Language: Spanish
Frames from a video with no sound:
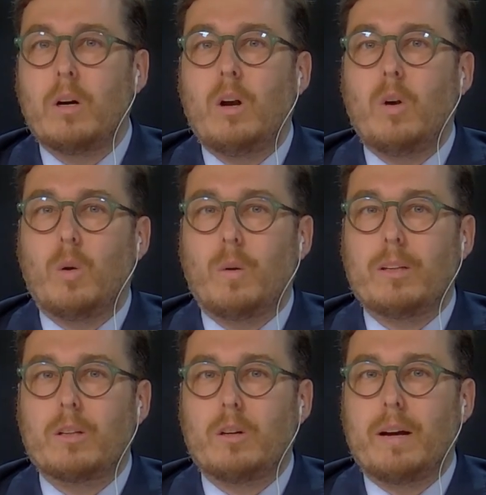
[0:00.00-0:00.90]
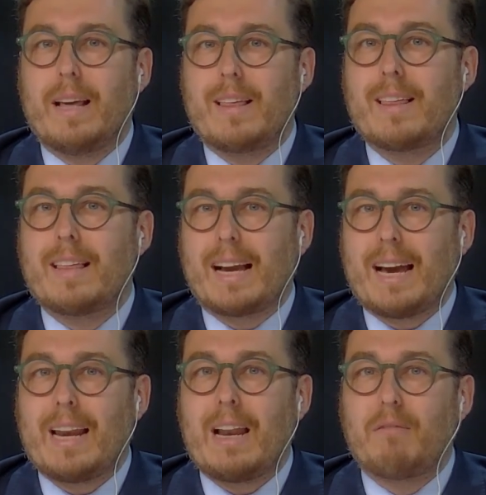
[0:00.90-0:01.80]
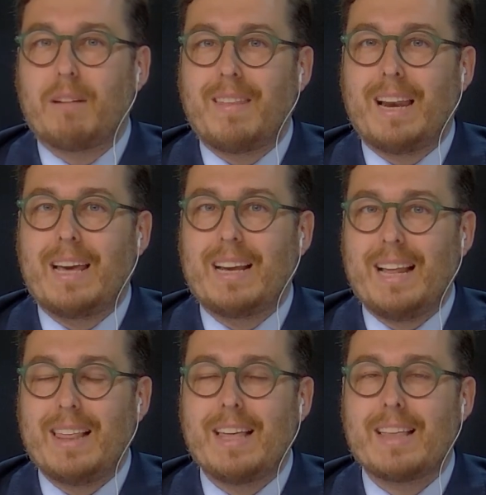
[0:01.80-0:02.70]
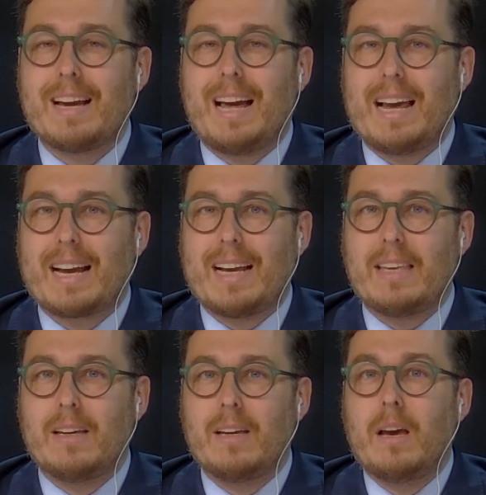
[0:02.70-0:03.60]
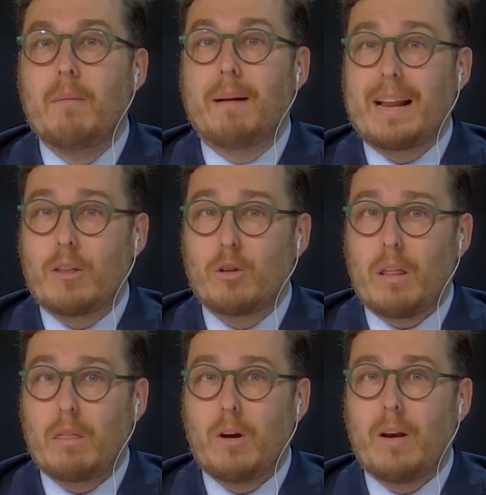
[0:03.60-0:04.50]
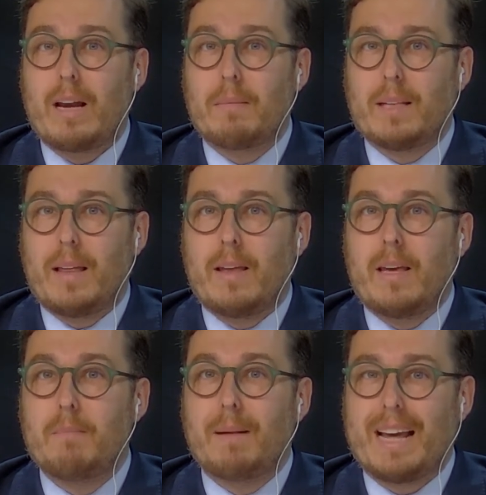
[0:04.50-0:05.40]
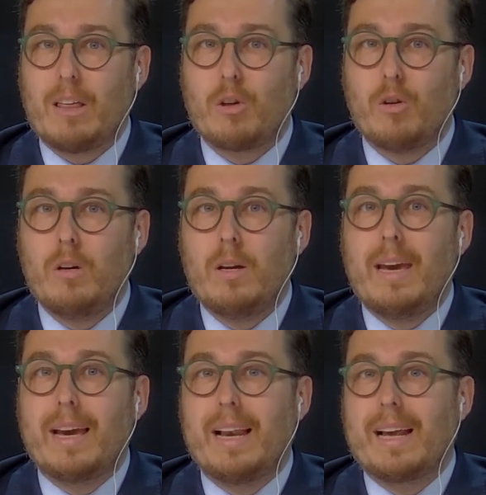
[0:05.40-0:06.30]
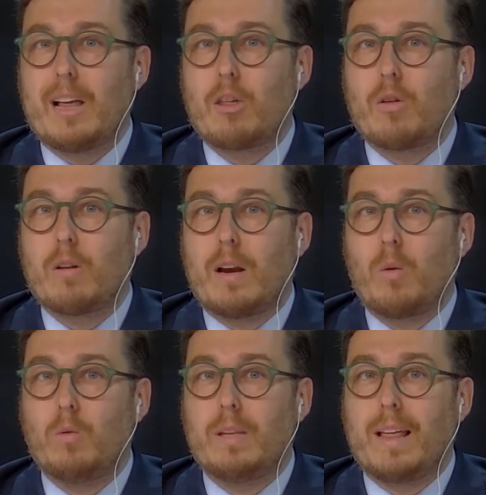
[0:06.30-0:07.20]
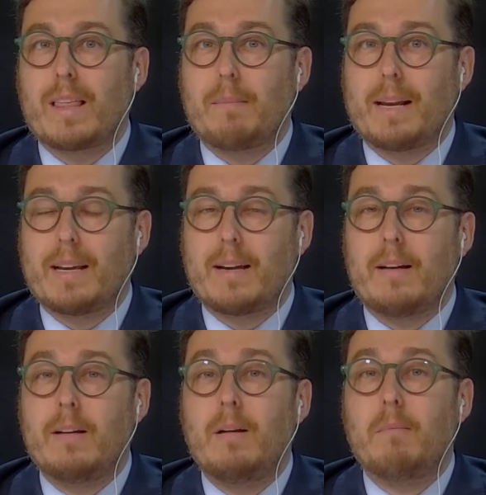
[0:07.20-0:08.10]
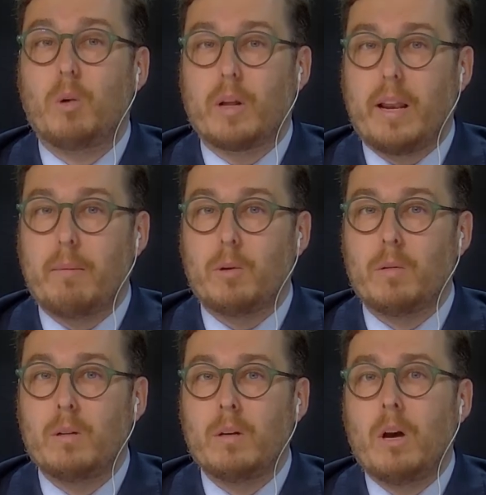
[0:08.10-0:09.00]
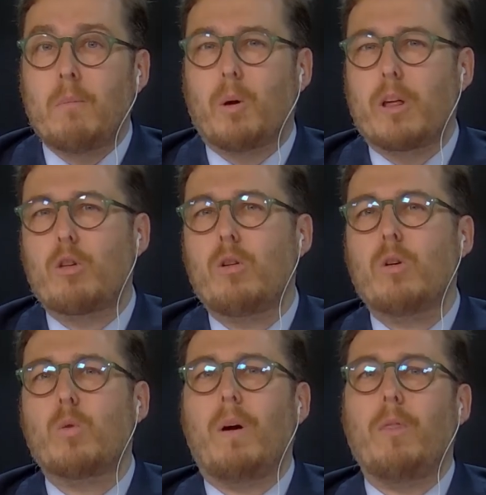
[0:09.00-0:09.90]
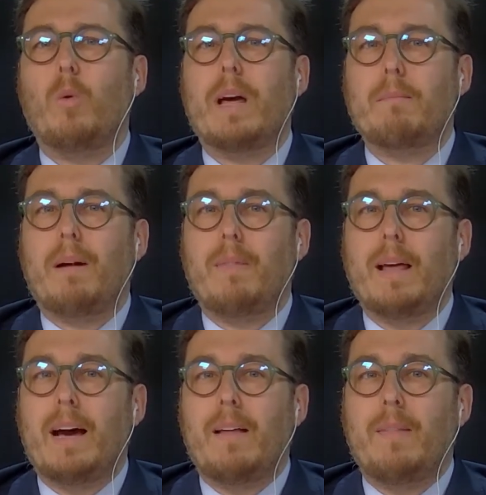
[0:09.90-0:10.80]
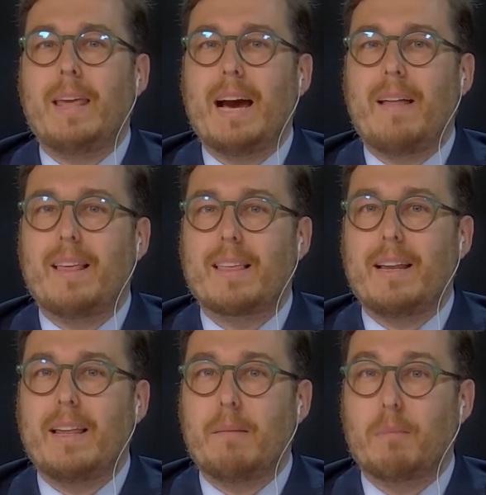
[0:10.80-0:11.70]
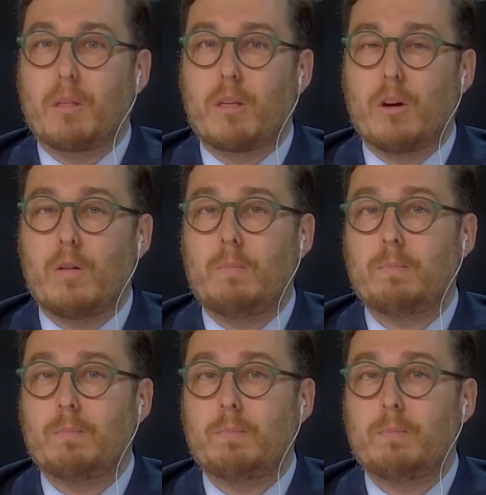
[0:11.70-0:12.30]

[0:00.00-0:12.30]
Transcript: Lo nuestro es sacar la fe de las iglesias a la calle. Para eso nacieron las hermandades y para eso, en el caso que algún día desaparezca, moriremos. Por eso, cuando una hermandad deja de salir en procesión,